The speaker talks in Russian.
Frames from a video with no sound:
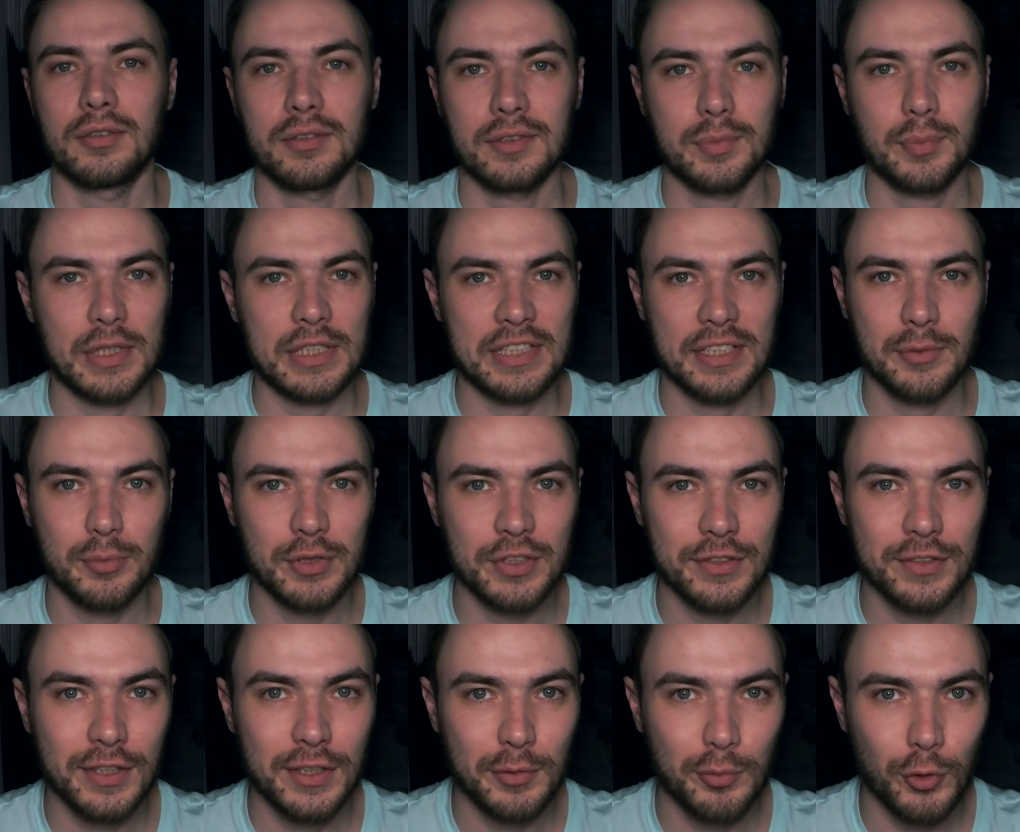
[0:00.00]
Спасибо
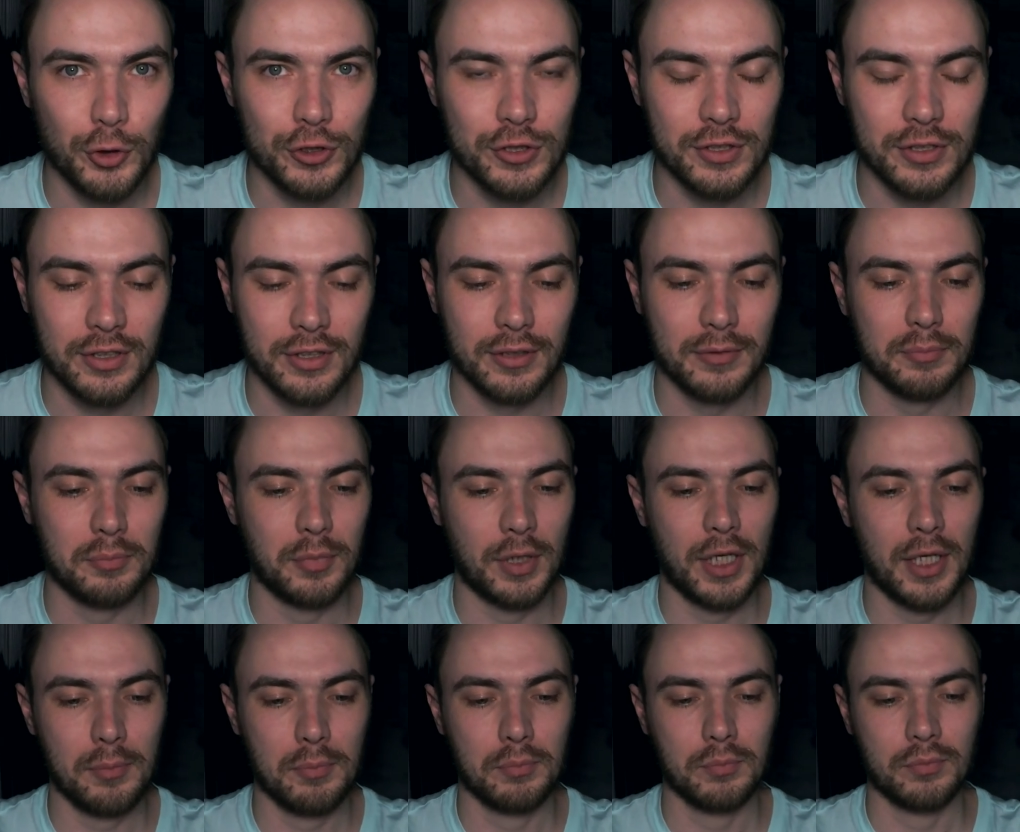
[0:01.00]
за эмоции.
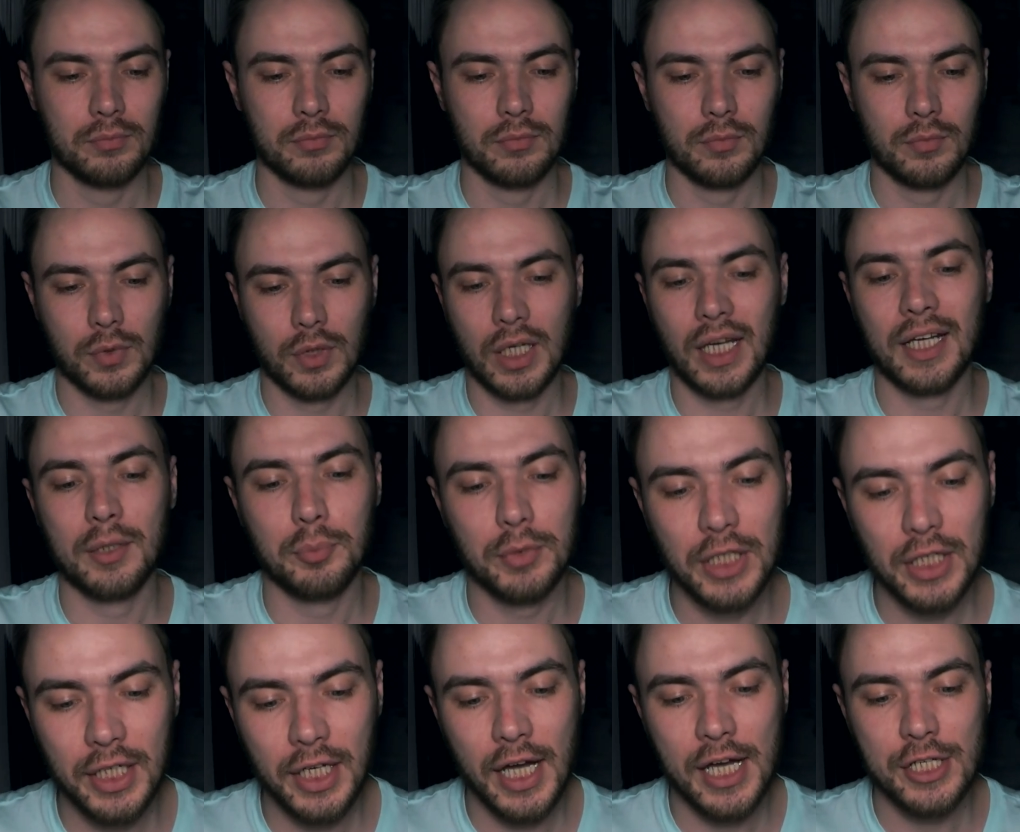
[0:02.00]
Прям, как
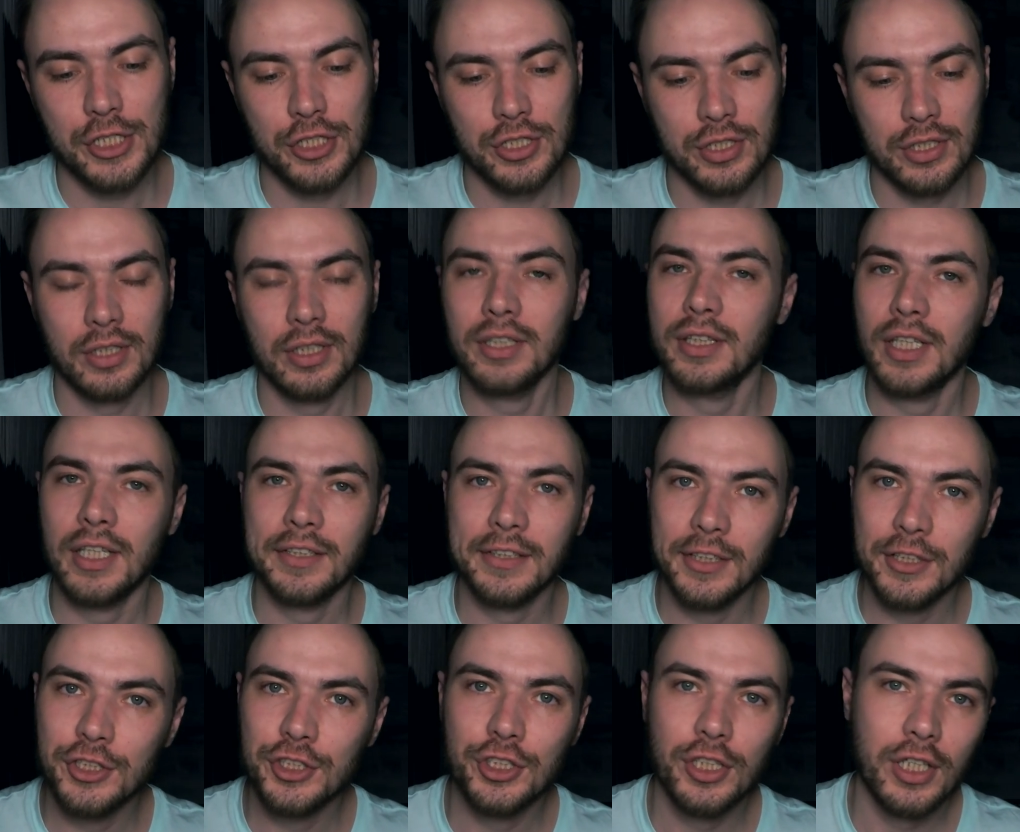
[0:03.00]
мне кажется, это
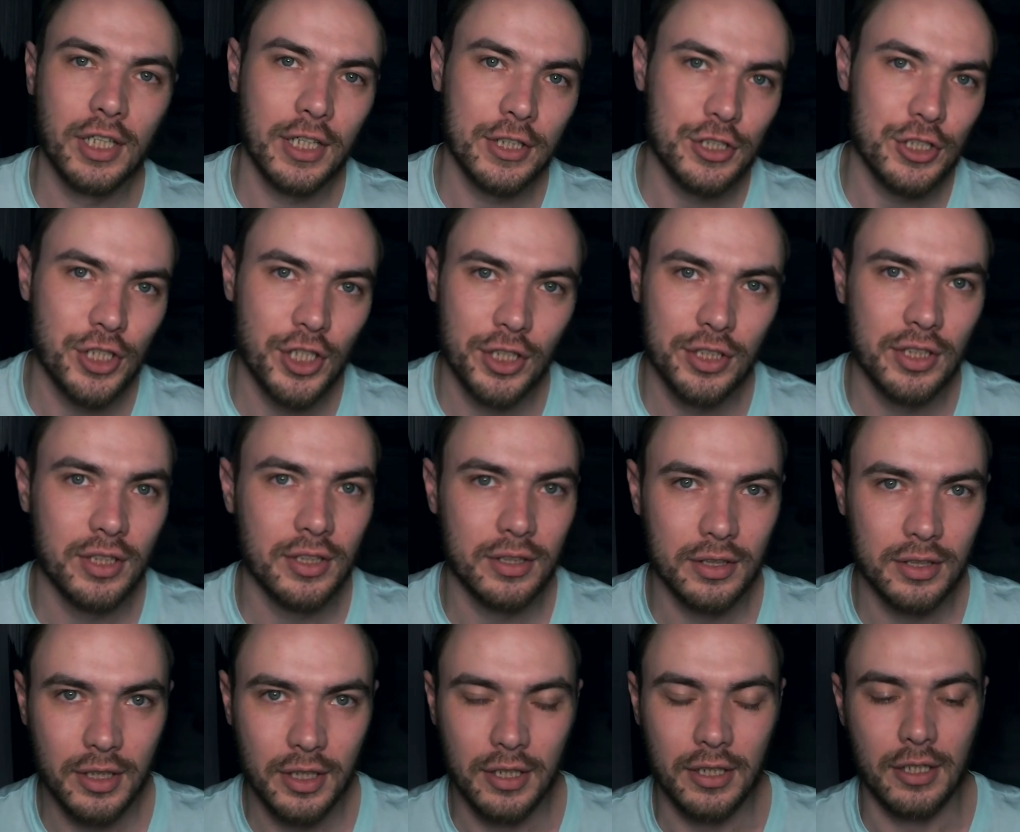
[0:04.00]
отличное окончание
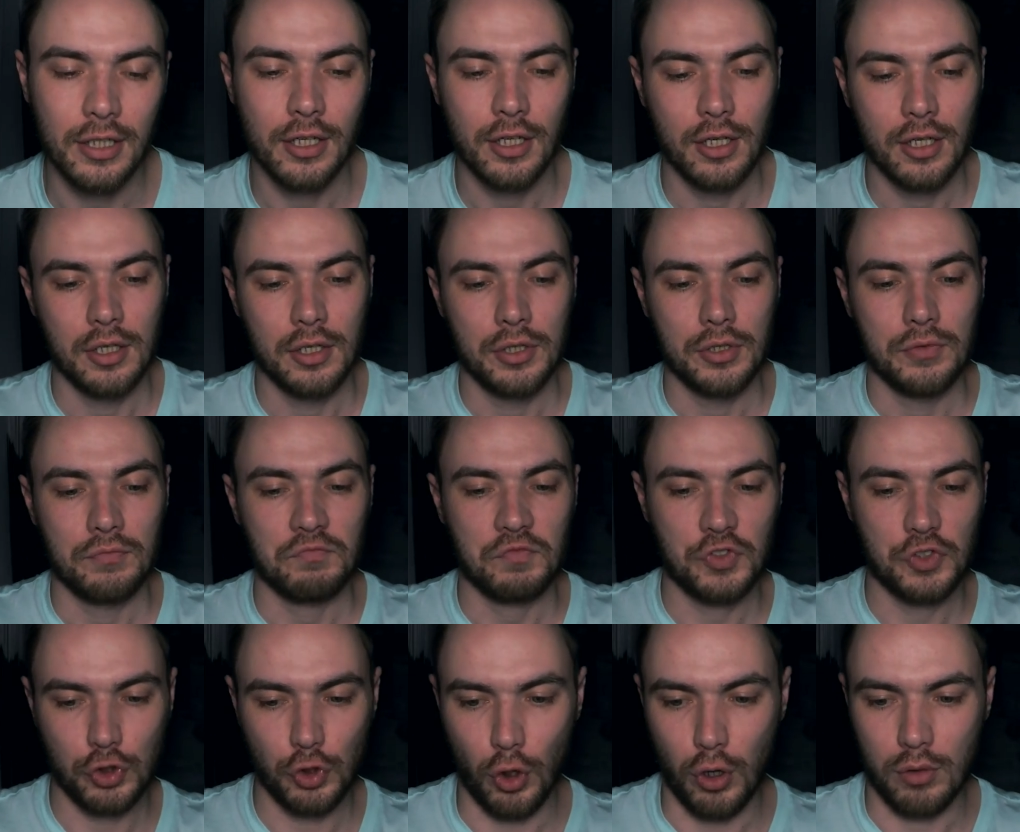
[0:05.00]
игры.
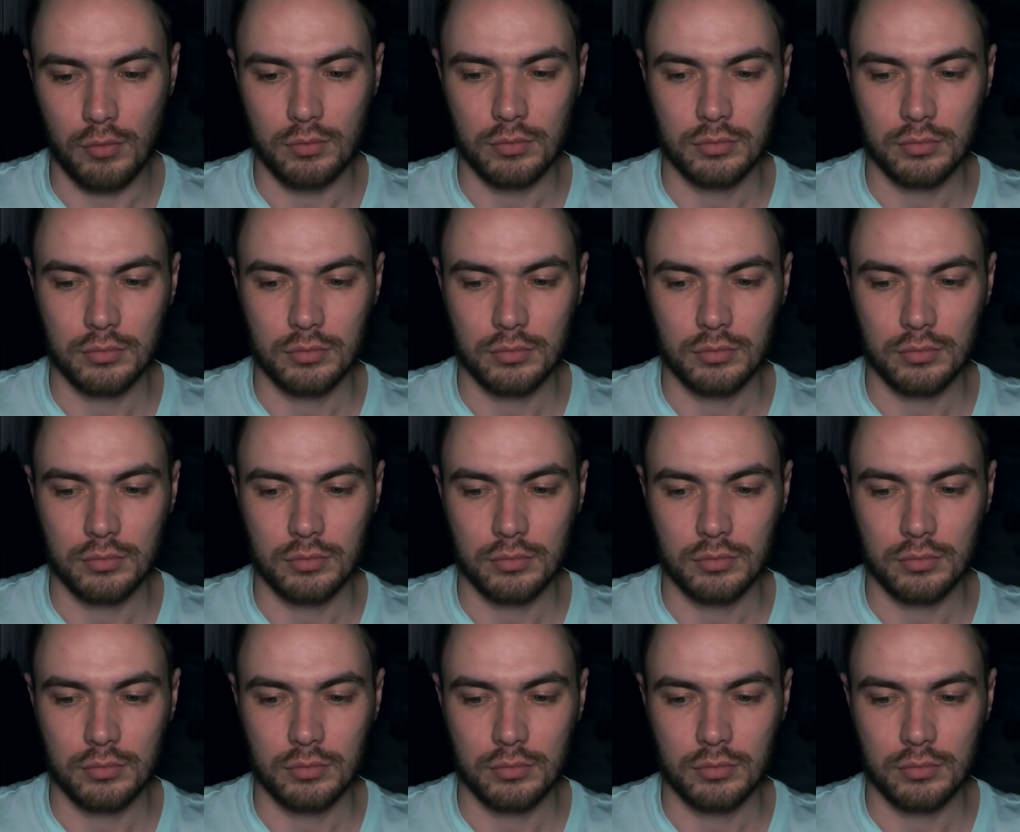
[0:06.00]
Все.